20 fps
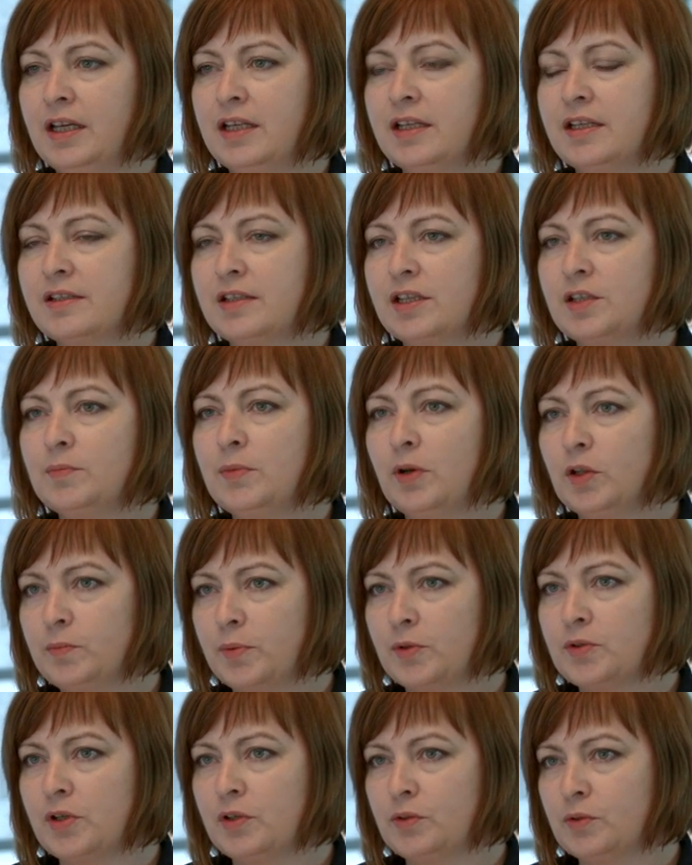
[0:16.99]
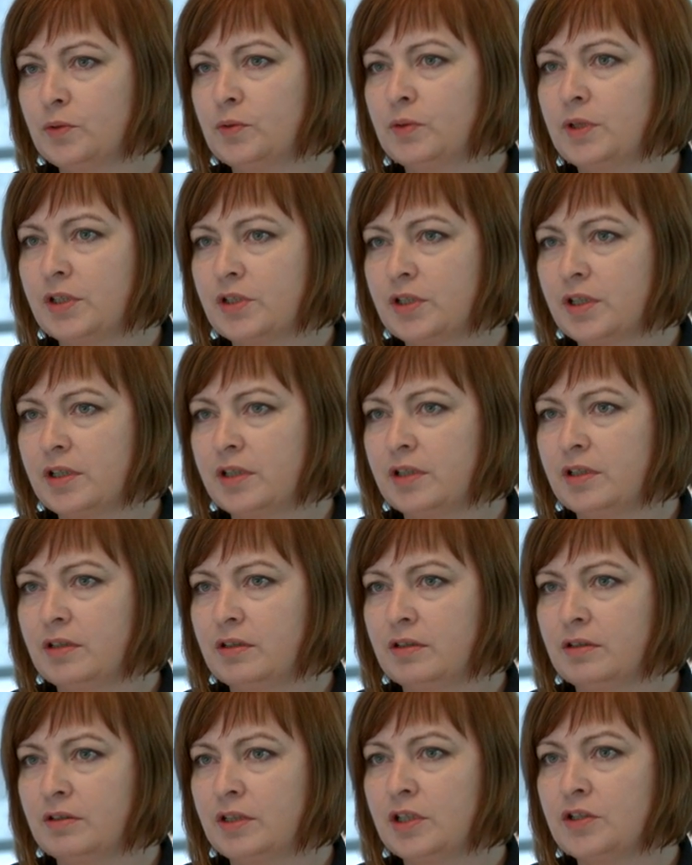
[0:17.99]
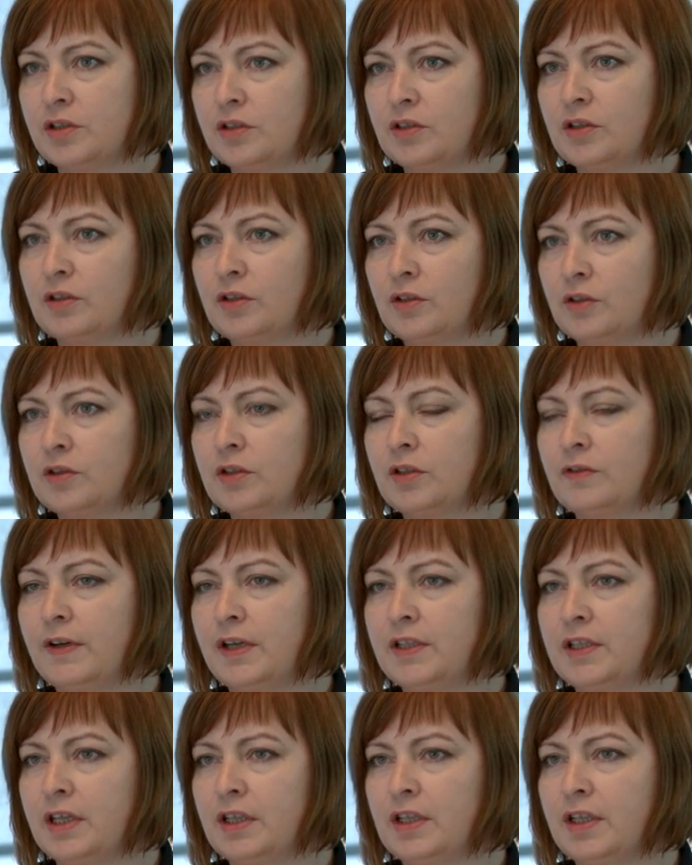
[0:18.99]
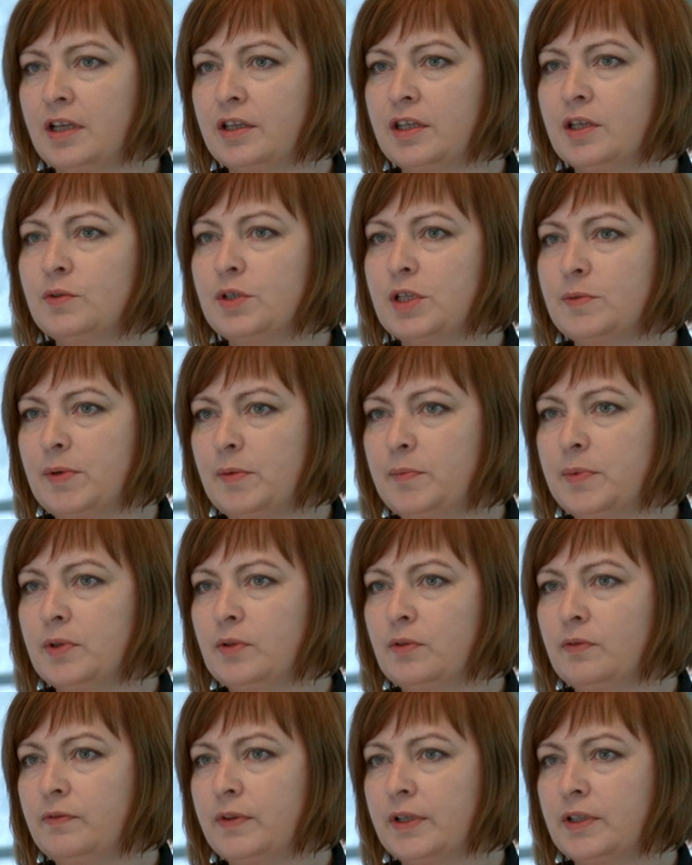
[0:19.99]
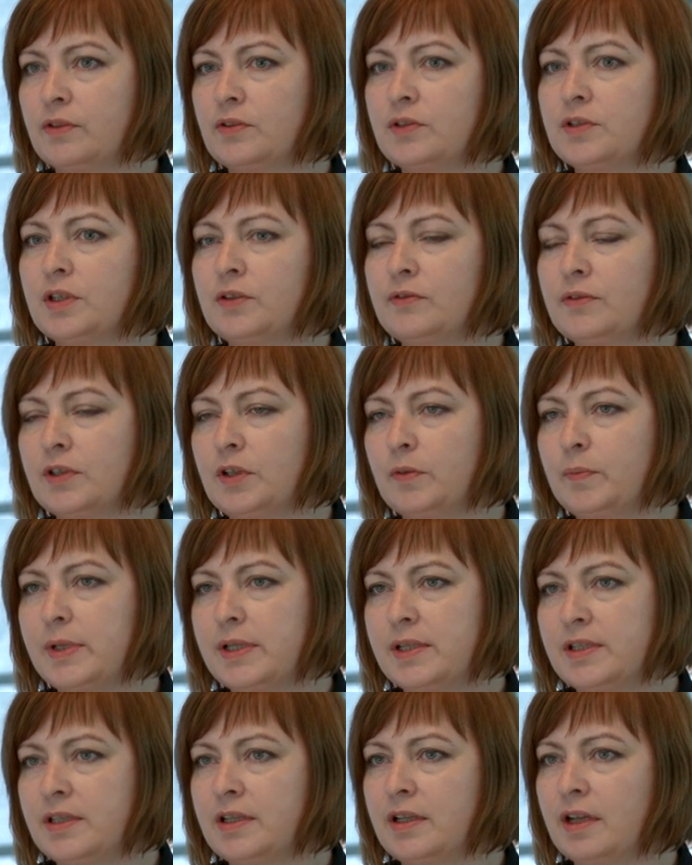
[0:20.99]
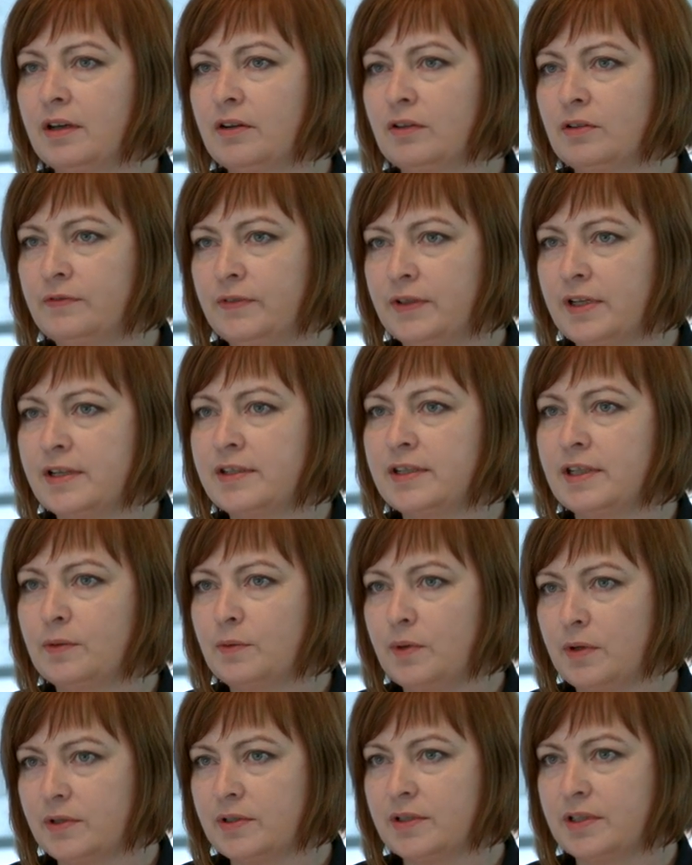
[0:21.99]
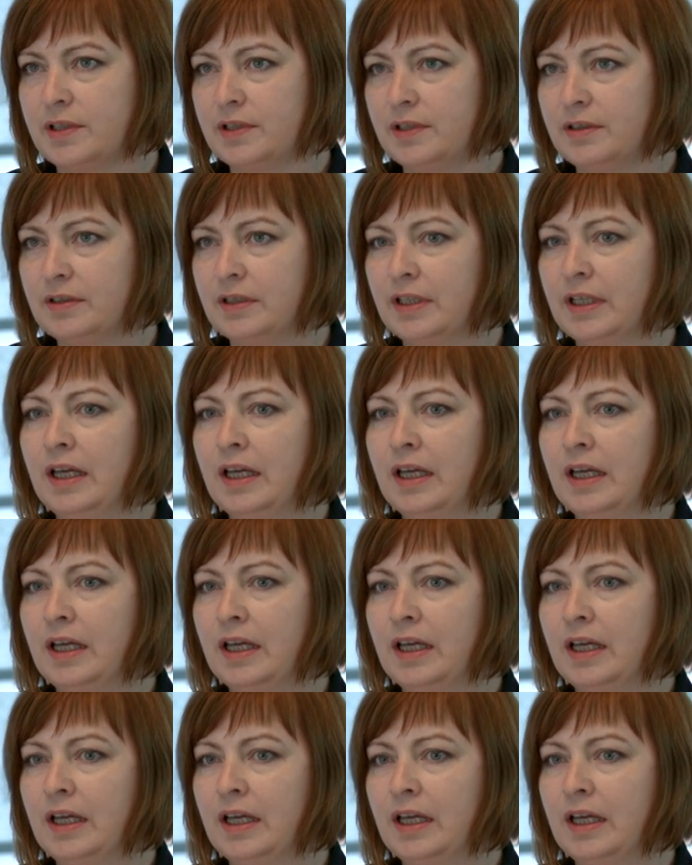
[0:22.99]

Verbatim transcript: Jesteśmy od początku naszej, y, naszego notowania na giełdzie papierów wartościowych obecni na konferencjach Wall Street.